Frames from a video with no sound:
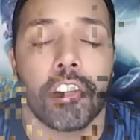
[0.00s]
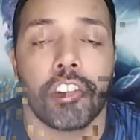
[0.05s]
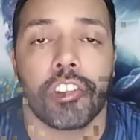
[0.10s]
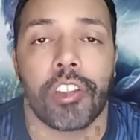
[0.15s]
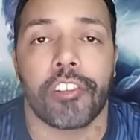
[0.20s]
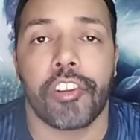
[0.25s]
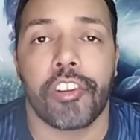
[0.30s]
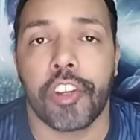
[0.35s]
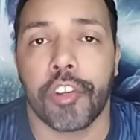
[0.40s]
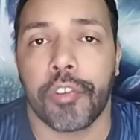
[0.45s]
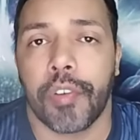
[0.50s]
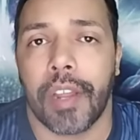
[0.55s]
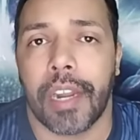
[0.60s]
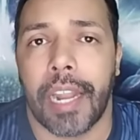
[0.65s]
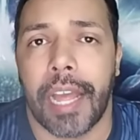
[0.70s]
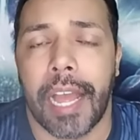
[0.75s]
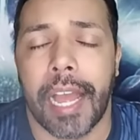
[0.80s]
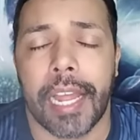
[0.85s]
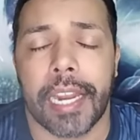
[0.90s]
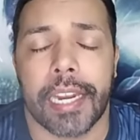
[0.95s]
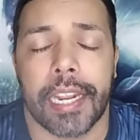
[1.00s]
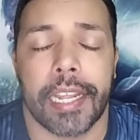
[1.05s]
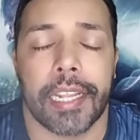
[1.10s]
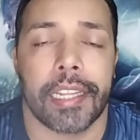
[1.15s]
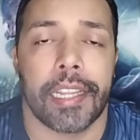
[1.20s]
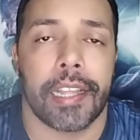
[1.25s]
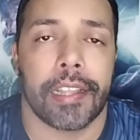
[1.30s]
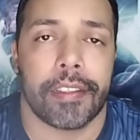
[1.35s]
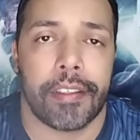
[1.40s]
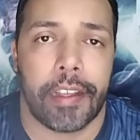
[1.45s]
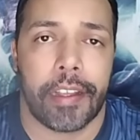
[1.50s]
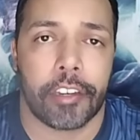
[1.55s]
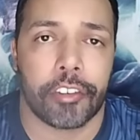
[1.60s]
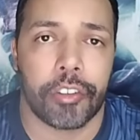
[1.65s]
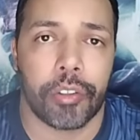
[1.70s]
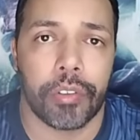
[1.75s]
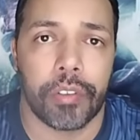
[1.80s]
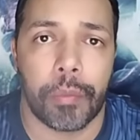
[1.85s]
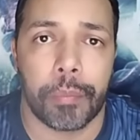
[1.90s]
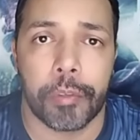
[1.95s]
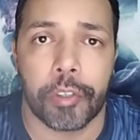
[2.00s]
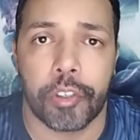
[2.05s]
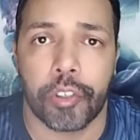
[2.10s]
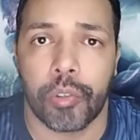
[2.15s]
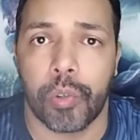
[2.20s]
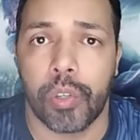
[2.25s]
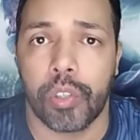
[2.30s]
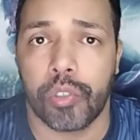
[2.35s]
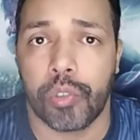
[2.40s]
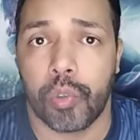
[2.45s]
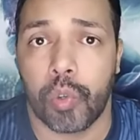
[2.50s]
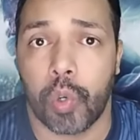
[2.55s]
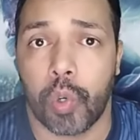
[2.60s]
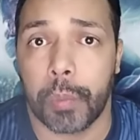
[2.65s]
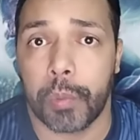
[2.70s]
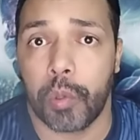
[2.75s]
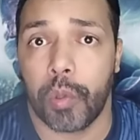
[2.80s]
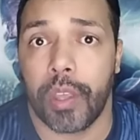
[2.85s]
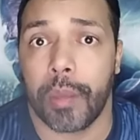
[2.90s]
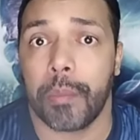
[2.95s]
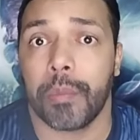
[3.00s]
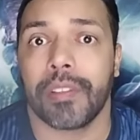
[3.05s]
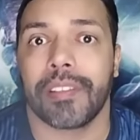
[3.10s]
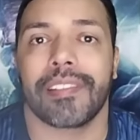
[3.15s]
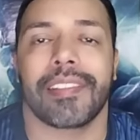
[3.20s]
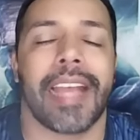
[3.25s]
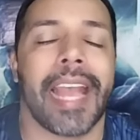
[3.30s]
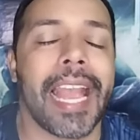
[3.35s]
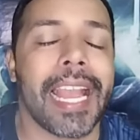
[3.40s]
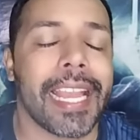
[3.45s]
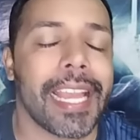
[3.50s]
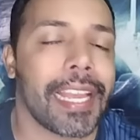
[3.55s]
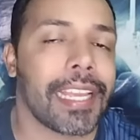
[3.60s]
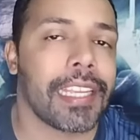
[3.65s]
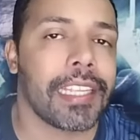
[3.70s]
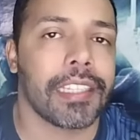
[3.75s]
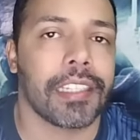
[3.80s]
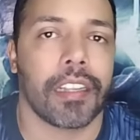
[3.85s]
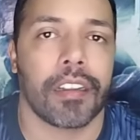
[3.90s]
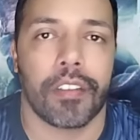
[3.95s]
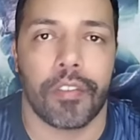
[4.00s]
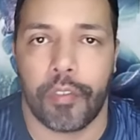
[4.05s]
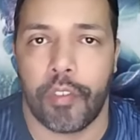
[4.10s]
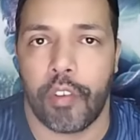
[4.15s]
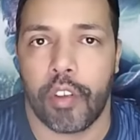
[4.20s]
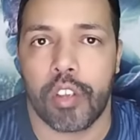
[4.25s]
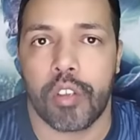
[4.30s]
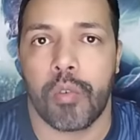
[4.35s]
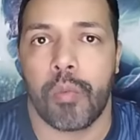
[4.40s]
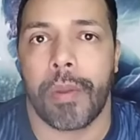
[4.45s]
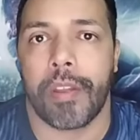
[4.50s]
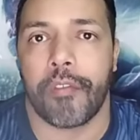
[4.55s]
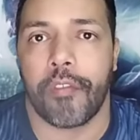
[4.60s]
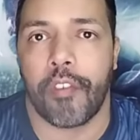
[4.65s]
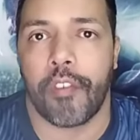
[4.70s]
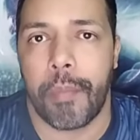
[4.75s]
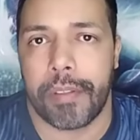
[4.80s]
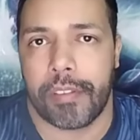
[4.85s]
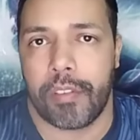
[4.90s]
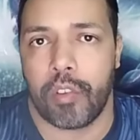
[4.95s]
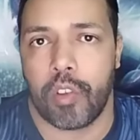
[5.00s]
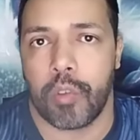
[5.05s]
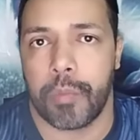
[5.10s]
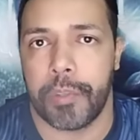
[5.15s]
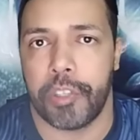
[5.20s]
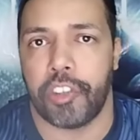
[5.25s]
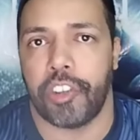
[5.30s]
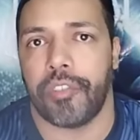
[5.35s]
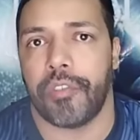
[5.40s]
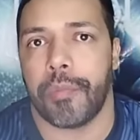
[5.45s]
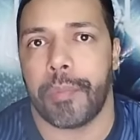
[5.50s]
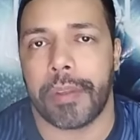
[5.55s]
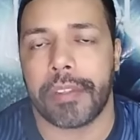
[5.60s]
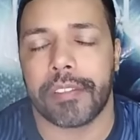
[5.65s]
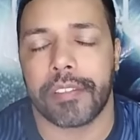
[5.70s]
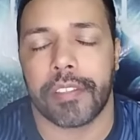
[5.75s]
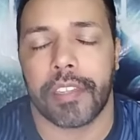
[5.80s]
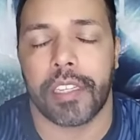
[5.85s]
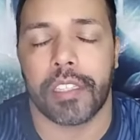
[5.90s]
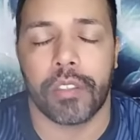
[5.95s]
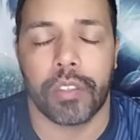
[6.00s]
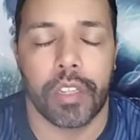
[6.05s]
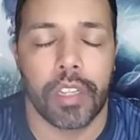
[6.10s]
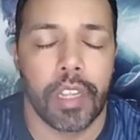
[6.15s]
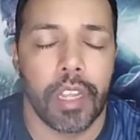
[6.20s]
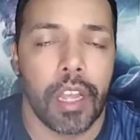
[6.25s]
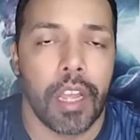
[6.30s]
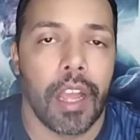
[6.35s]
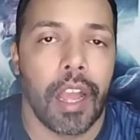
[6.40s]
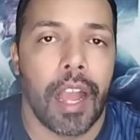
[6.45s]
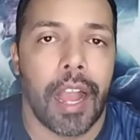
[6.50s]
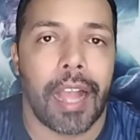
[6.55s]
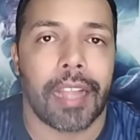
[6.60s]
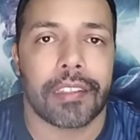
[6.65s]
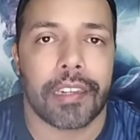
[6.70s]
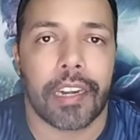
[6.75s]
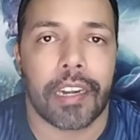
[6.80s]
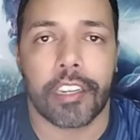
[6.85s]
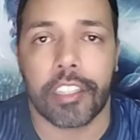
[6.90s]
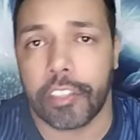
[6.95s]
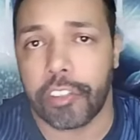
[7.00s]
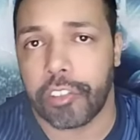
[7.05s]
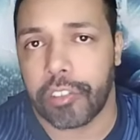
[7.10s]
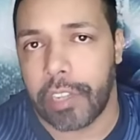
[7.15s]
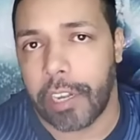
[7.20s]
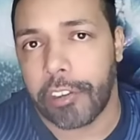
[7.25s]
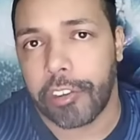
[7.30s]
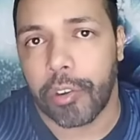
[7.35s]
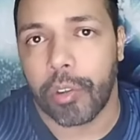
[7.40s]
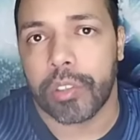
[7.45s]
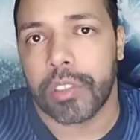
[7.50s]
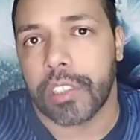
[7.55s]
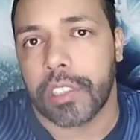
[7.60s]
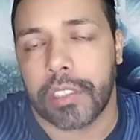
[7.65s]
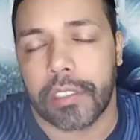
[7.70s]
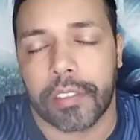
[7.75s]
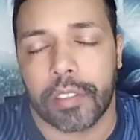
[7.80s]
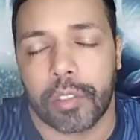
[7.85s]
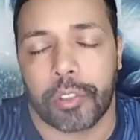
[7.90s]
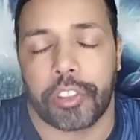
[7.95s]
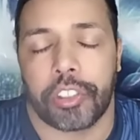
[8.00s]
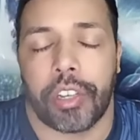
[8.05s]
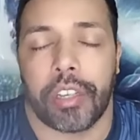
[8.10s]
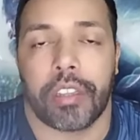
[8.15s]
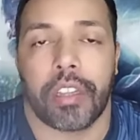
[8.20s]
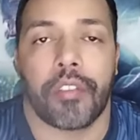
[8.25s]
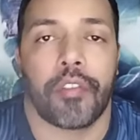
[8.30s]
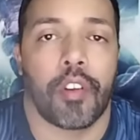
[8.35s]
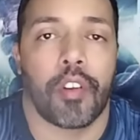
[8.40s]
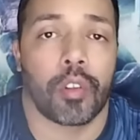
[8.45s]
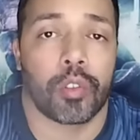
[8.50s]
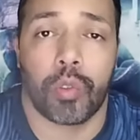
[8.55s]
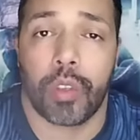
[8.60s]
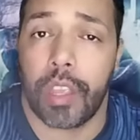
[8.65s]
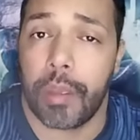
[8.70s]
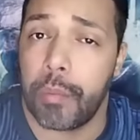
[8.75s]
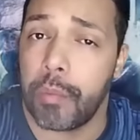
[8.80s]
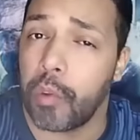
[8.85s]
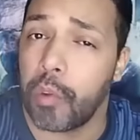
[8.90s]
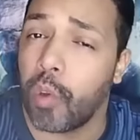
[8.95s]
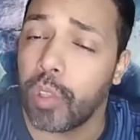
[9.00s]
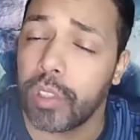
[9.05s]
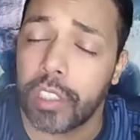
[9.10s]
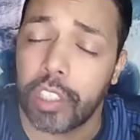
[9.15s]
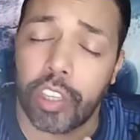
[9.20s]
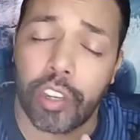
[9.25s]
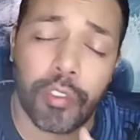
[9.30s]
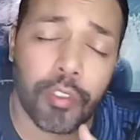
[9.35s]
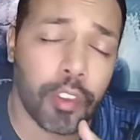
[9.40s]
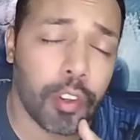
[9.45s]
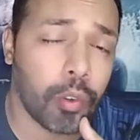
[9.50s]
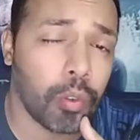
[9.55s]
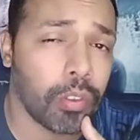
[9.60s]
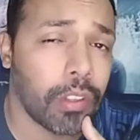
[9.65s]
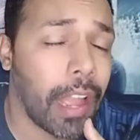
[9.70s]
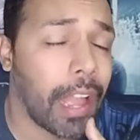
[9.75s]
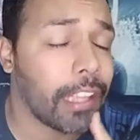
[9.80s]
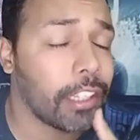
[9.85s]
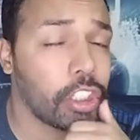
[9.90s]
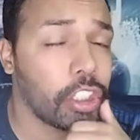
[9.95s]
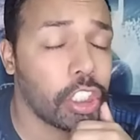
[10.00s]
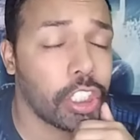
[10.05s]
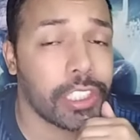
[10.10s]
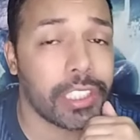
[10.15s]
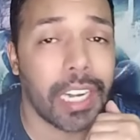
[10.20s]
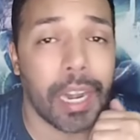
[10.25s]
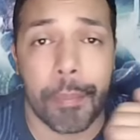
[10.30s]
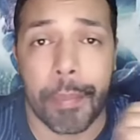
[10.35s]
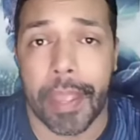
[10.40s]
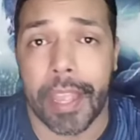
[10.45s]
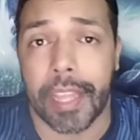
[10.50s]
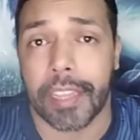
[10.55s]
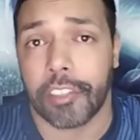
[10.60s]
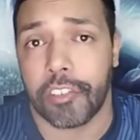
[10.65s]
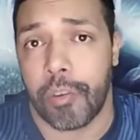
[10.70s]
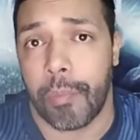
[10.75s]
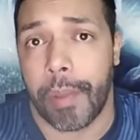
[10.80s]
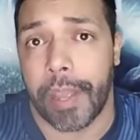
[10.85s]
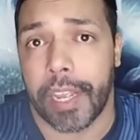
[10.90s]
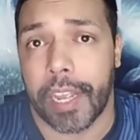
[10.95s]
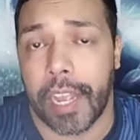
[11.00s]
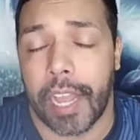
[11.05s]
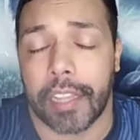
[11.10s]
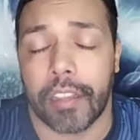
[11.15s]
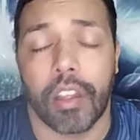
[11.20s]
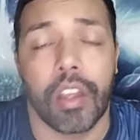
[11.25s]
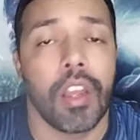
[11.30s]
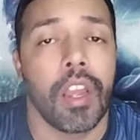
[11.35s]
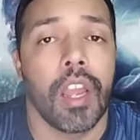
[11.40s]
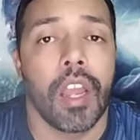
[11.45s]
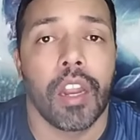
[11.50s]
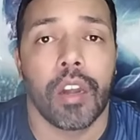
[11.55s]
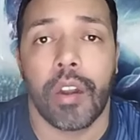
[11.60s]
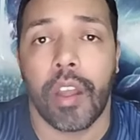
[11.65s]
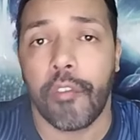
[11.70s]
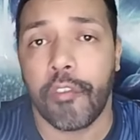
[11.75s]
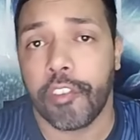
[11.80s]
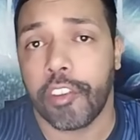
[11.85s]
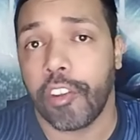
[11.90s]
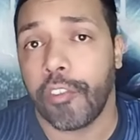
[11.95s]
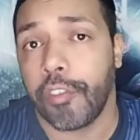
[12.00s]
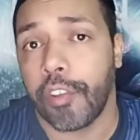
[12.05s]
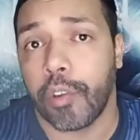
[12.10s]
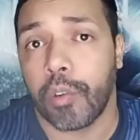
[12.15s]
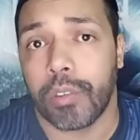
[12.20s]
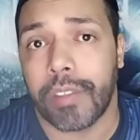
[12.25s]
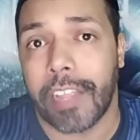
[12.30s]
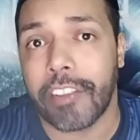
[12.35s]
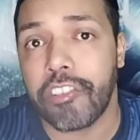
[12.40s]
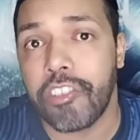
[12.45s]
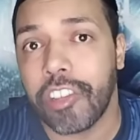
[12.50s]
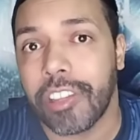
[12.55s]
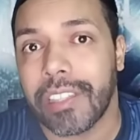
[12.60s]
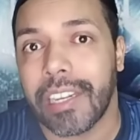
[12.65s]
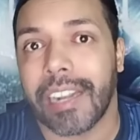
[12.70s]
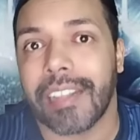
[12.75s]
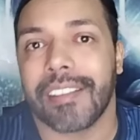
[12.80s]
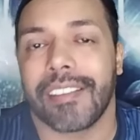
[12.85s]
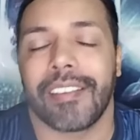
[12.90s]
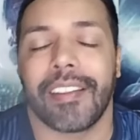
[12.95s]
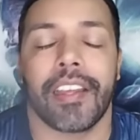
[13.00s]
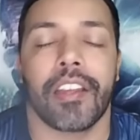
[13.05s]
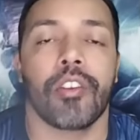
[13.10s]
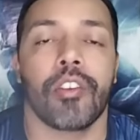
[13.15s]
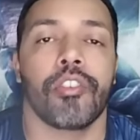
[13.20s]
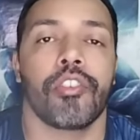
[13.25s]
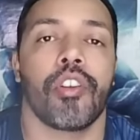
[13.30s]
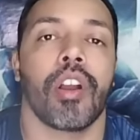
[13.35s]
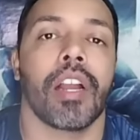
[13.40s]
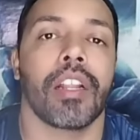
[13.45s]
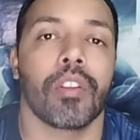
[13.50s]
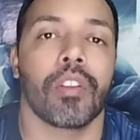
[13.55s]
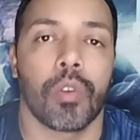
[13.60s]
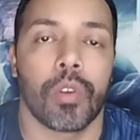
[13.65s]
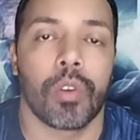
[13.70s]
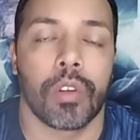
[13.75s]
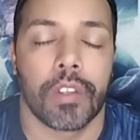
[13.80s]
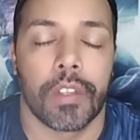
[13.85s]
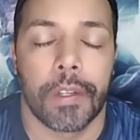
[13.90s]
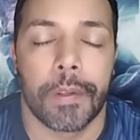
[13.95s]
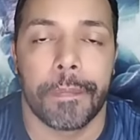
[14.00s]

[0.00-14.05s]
antes da gente falar né, dessa questão do amistoso, o Clube do Remo segue ainda, foi uma informação que eu obtive mais cedo, atrás das três contratações que ainda faltam. O Remo encontra dificuldades tremendas no mercado. Não é dificuldade de trazer o jogador,